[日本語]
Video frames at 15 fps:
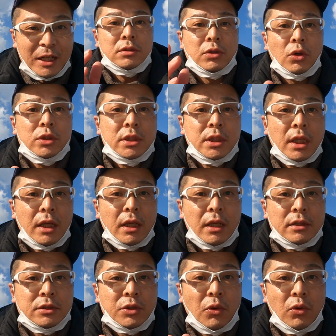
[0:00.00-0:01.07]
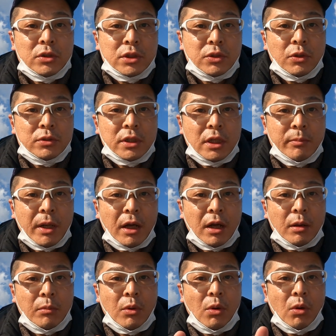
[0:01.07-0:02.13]
そして銚子といえ
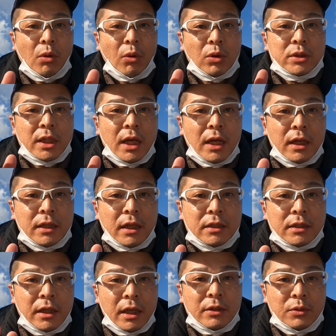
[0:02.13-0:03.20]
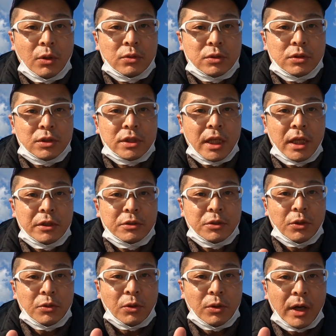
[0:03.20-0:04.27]
ばもうお魚天国、鮮
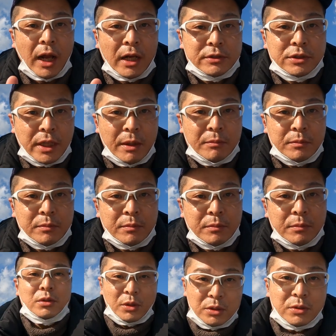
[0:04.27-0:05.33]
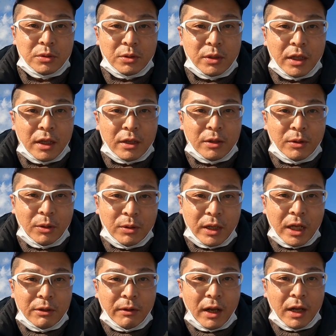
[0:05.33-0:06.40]
魚の楽園ということで、今
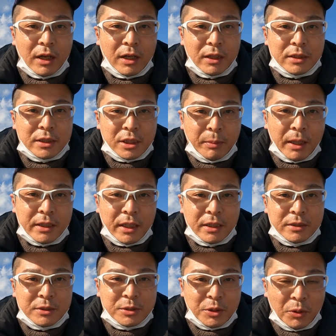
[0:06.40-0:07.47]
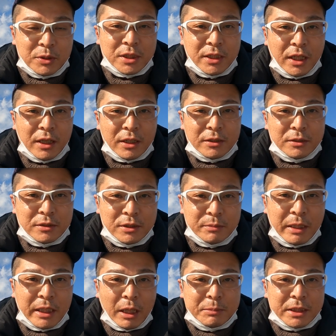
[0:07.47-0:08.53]
回は千葉県銚子で
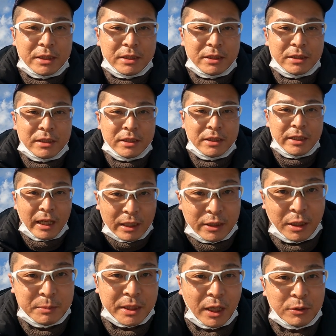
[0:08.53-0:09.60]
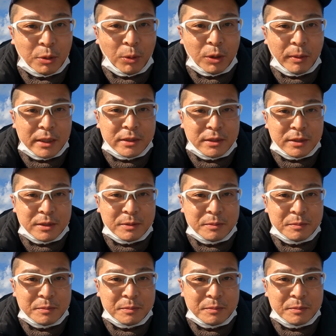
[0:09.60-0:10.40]
グルメ旅やってみたいと思います。